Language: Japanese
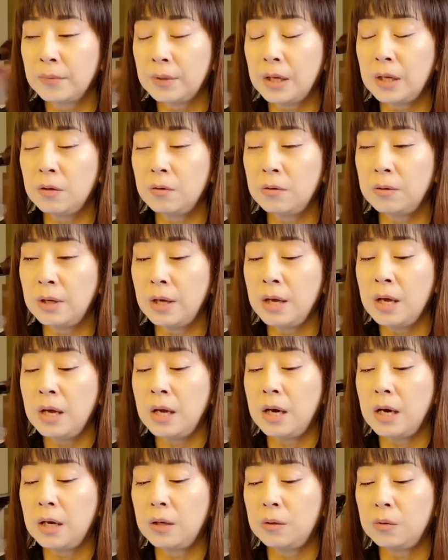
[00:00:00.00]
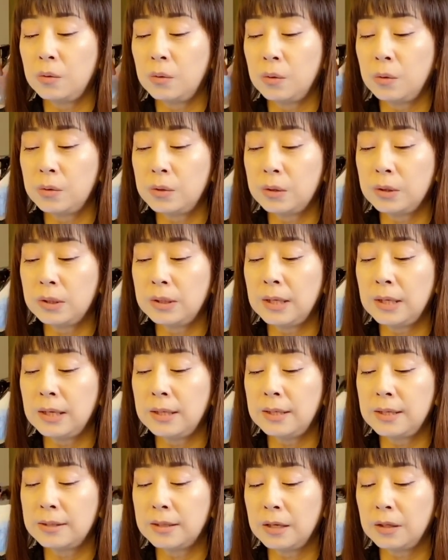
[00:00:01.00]
なのであの少ない
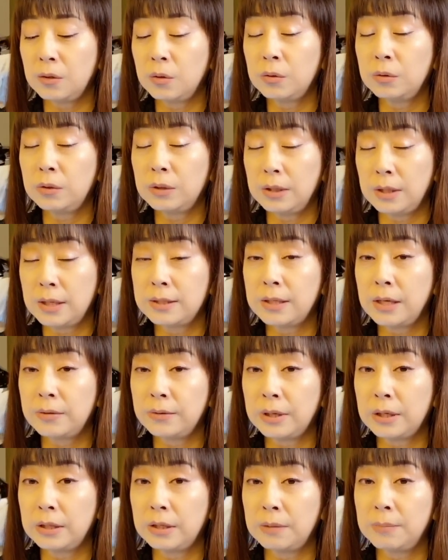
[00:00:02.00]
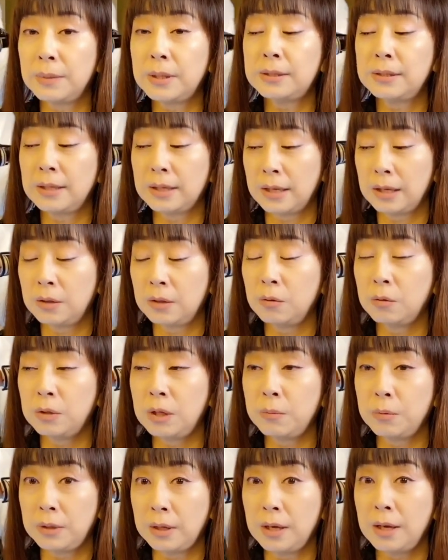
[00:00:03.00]
ですけどってねスタッフが言ってましたけど
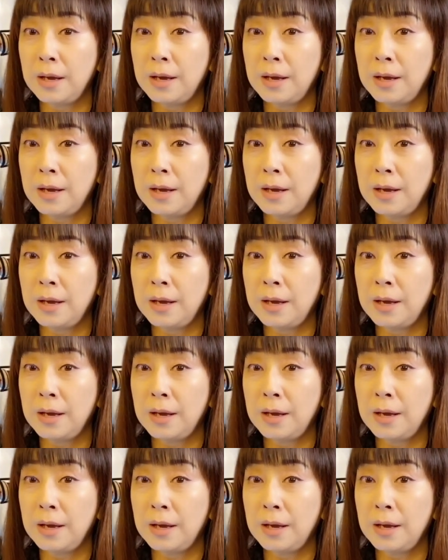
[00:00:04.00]
でもね